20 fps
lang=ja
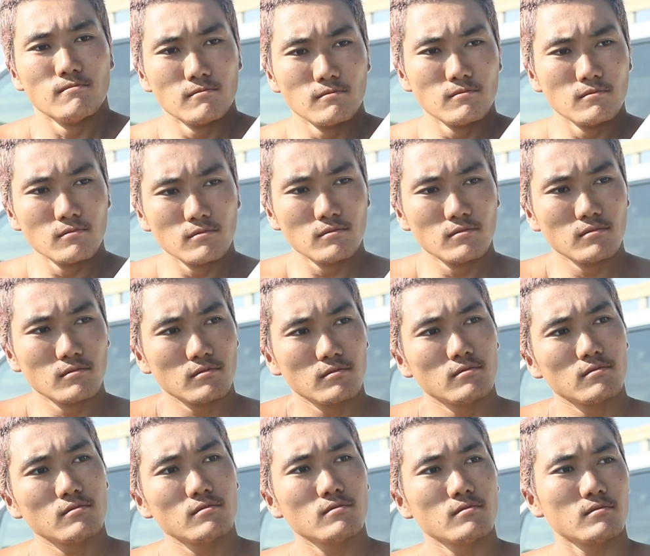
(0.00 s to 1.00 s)

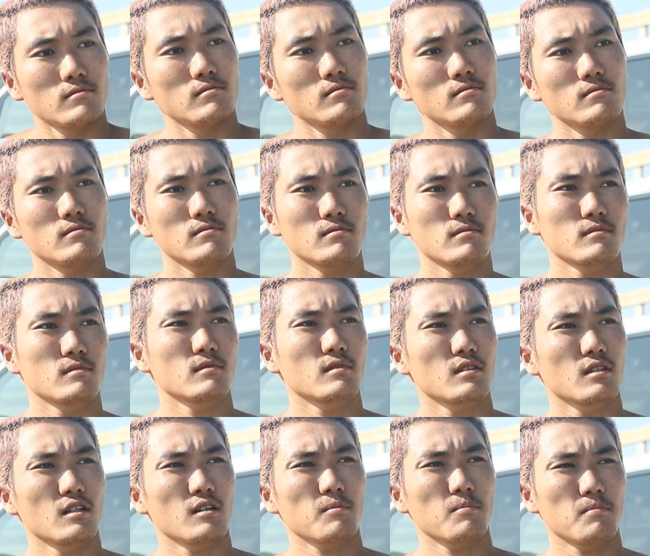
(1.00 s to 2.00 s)
ん
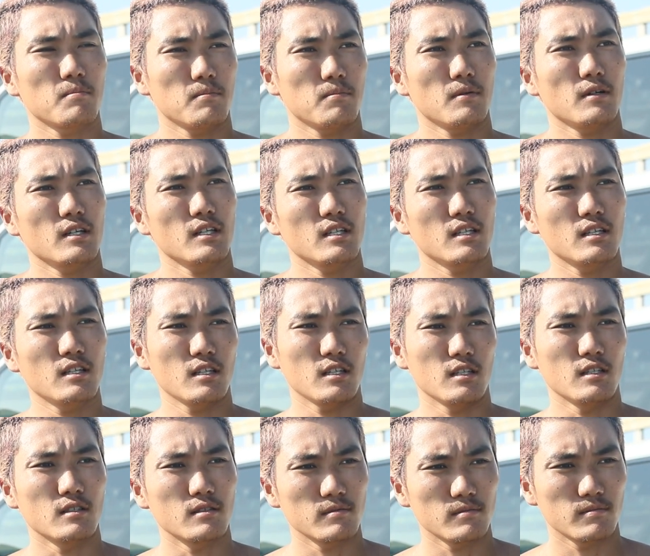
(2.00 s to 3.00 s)
やっぱ
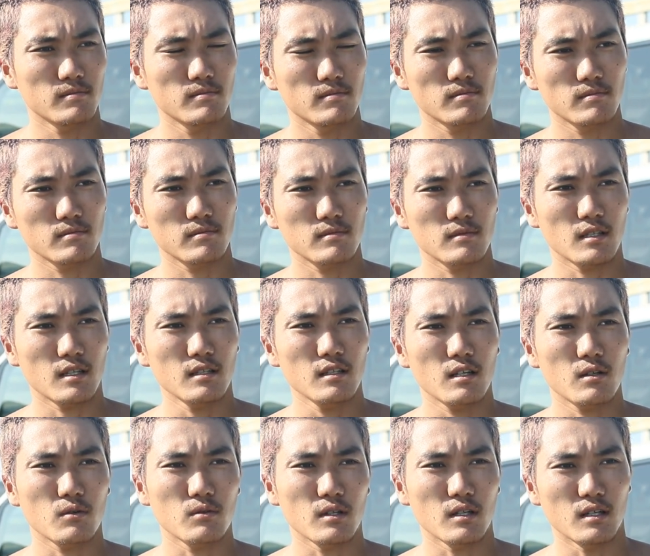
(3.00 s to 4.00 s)
りなん
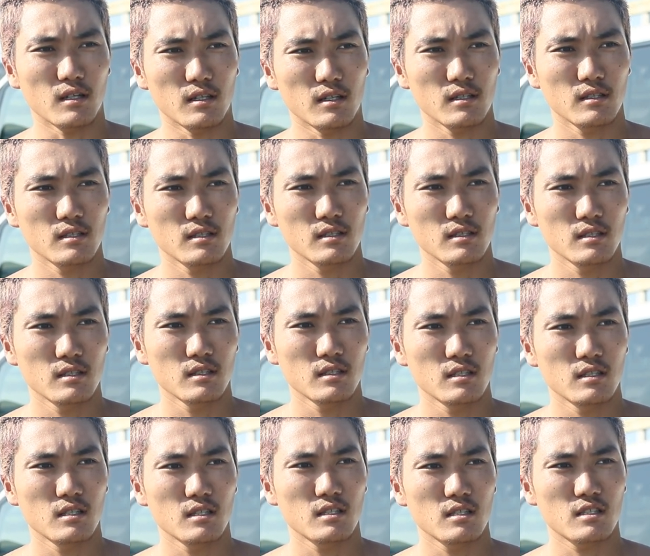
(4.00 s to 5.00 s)
だろうな
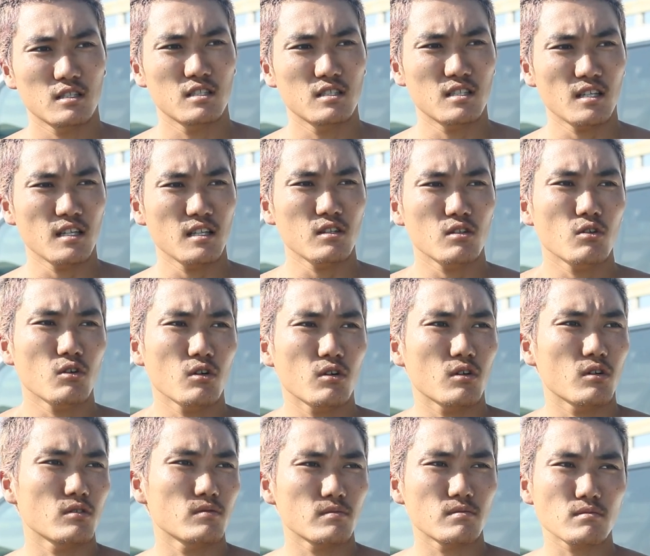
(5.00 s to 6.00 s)
自然と
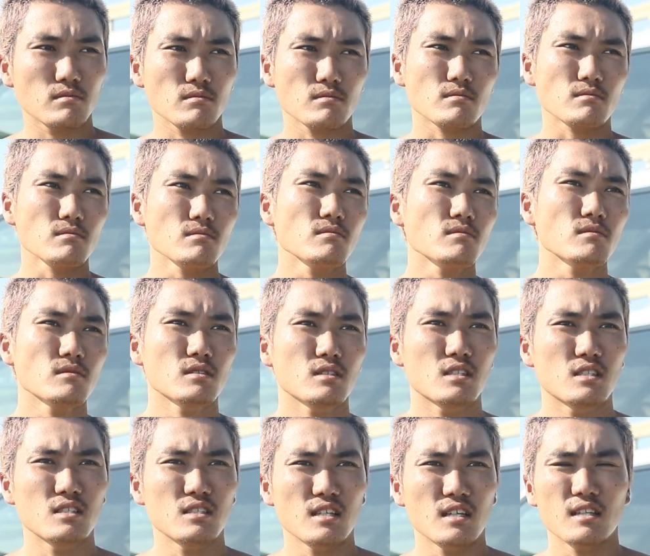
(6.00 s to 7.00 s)

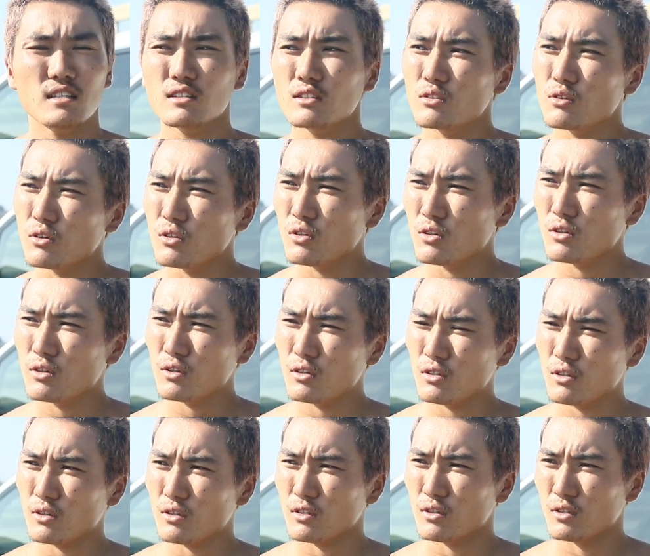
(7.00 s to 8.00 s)
自然
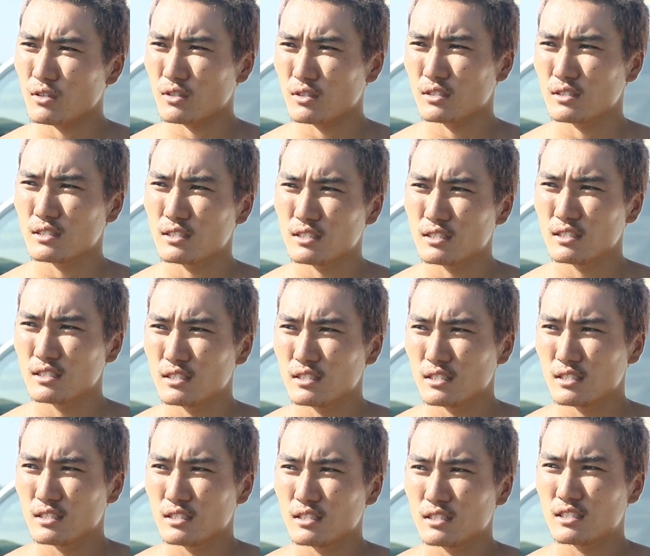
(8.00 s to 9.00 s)
と
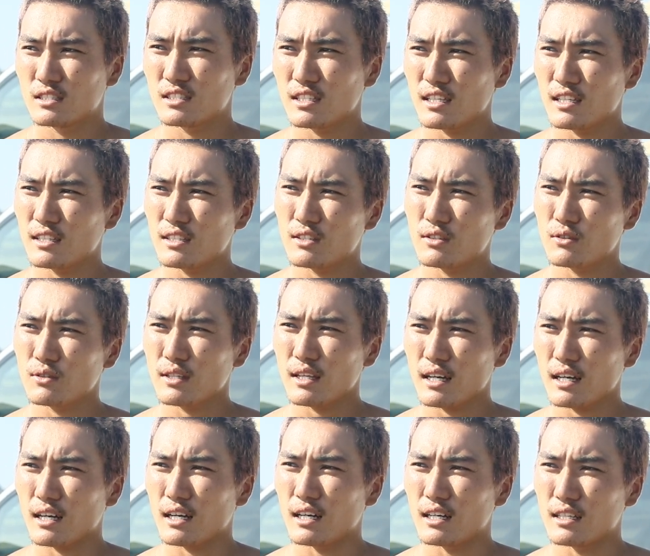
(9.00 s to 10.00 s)
自然と
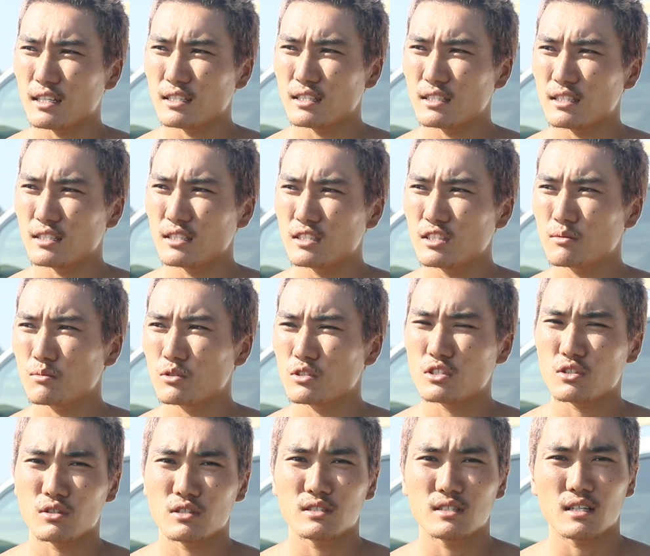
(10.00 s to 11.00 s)
なんかいつも一
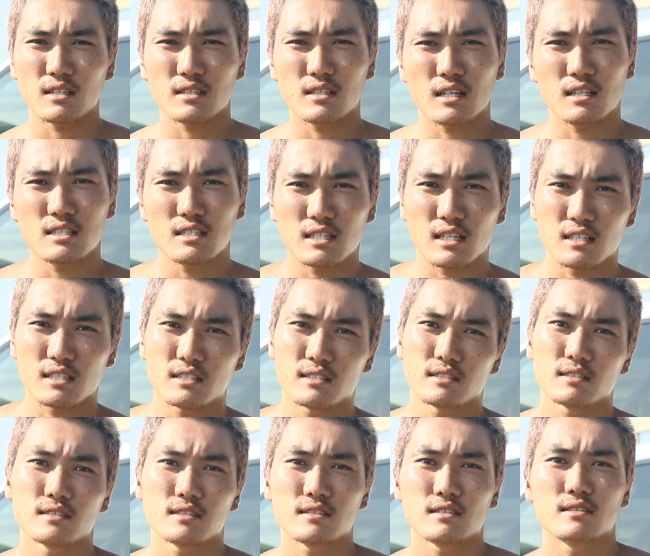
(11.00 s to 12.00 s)
緒にいれる感じがす
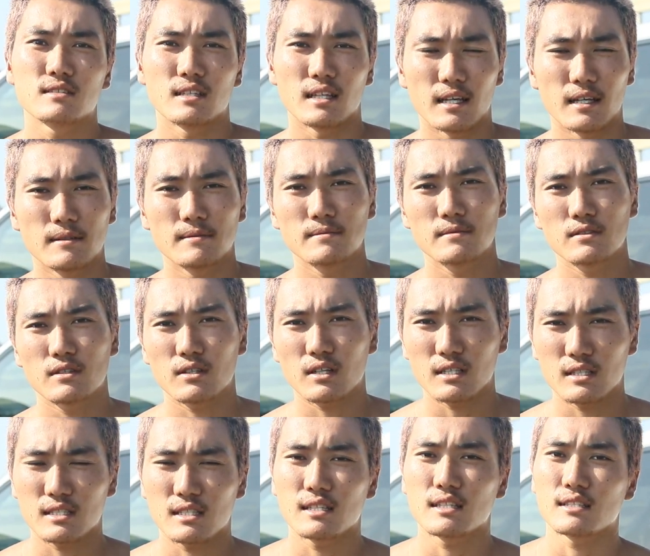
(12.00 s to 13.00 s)
るんでそれ
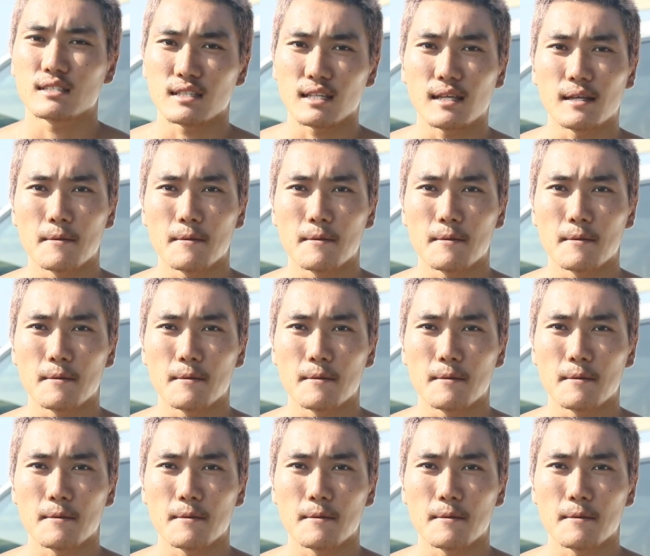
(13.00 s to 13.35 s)
が好きですね